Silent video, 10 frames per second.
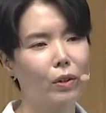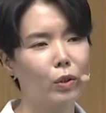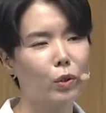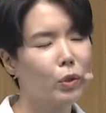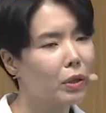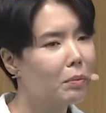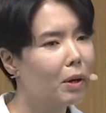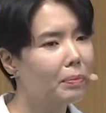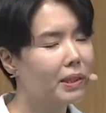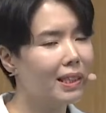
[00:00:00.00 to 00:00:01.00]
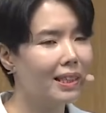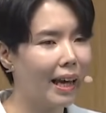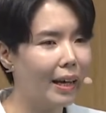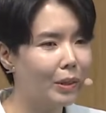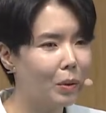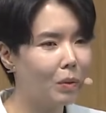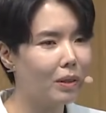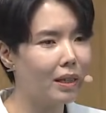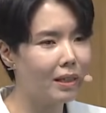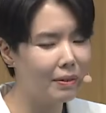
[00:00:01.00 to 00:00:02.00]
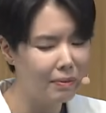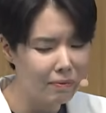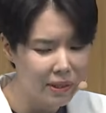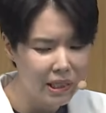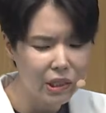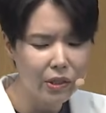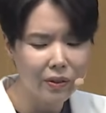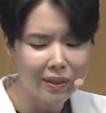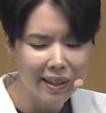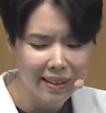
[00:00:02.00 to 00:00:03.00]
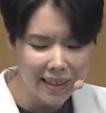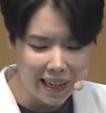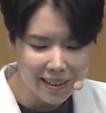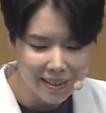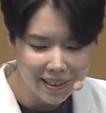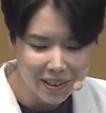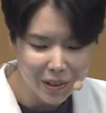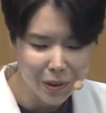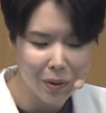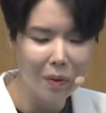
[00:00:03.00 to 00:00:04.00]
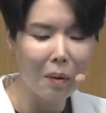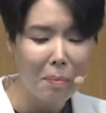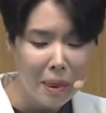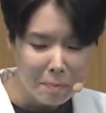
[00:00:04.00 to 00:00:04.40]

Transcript: 쉼없이 계속되는 비전의 날개짓으로